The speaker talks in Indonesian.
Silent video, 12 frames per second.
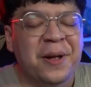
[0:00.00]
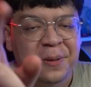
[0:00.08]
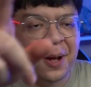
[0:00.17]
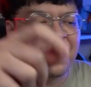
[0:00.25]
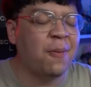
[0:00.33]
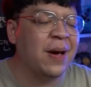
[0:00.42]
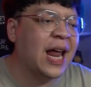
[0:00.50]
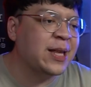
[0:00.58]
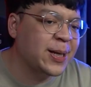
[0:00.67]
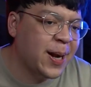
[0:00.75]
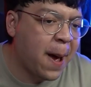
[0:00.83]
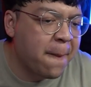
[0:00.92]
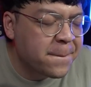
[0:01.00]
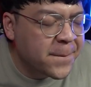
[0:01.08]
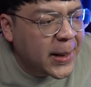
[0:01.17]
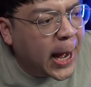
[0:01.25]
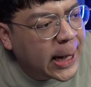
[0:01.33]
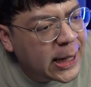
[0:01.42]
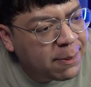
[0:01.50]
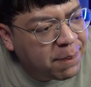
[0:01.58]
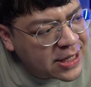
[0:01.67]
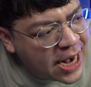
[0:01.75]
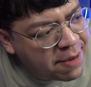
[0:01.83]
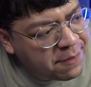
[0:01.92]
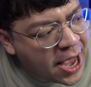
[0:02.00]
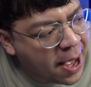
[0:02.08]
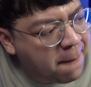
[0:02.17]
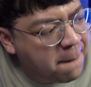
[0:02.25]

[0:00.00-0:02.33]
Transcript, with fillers: Ntar gue main lance dah Kali pas live ya